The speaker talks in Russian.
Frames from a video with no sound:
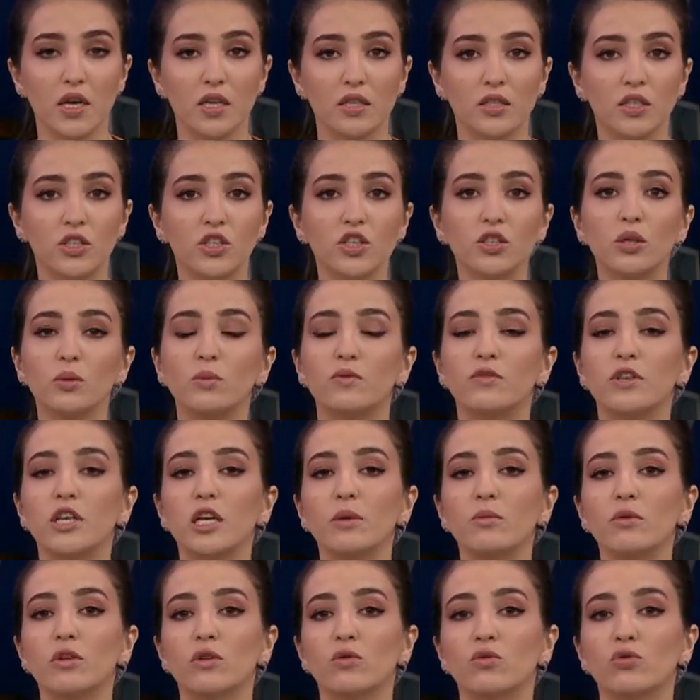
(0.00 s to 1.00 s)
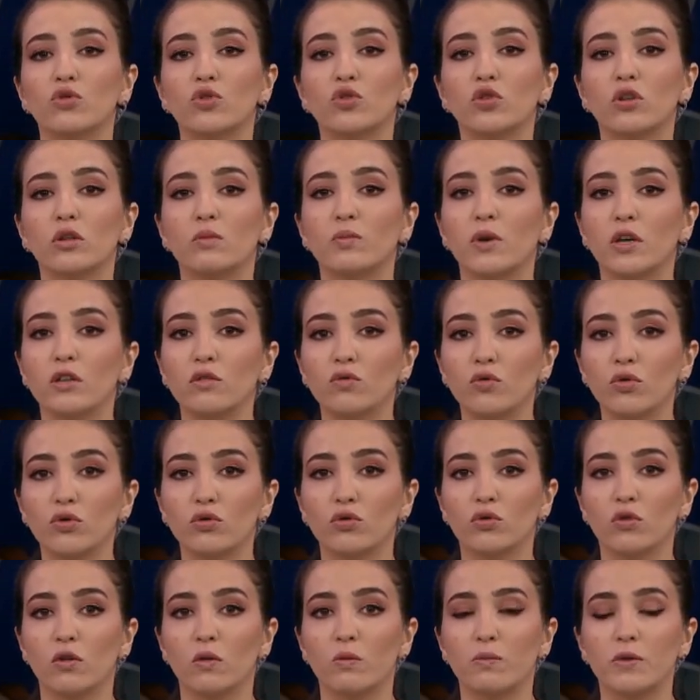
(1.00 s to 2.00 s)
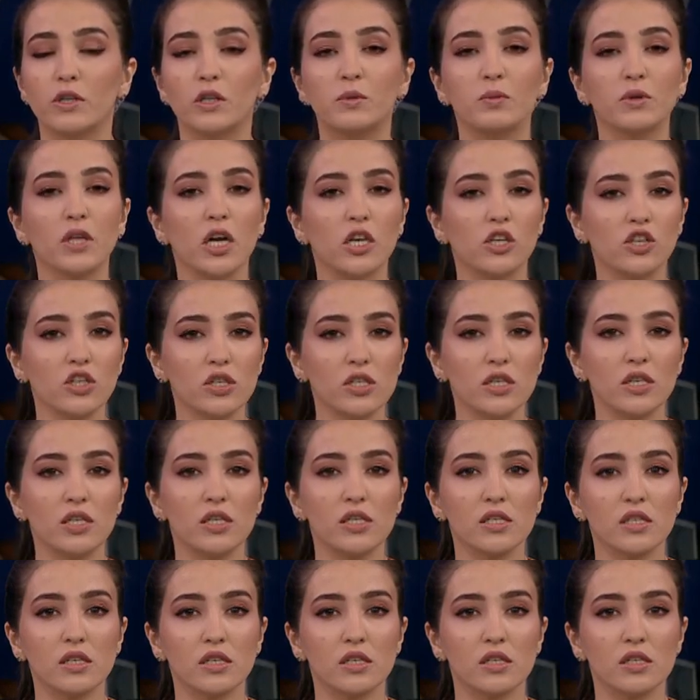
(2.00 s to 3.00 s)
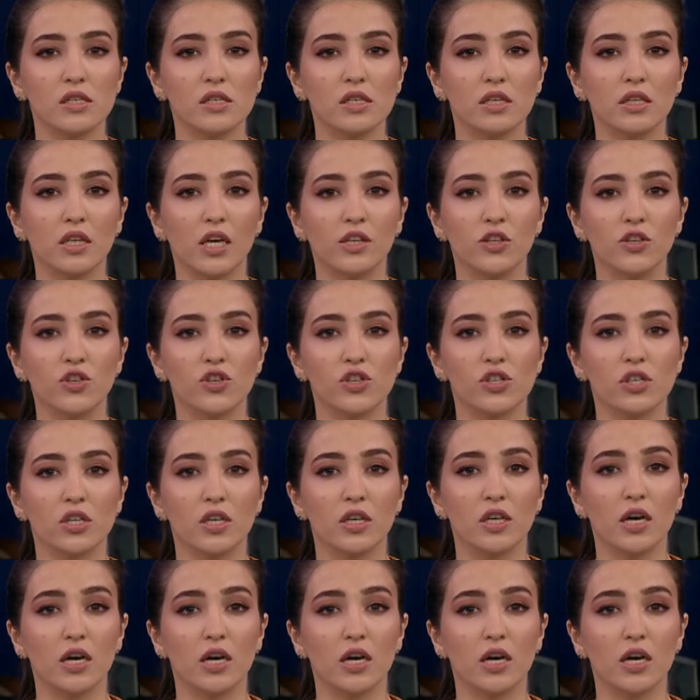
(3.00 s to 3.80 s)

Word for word: С течением времени он ушел под воду, предположительно из-за тектонической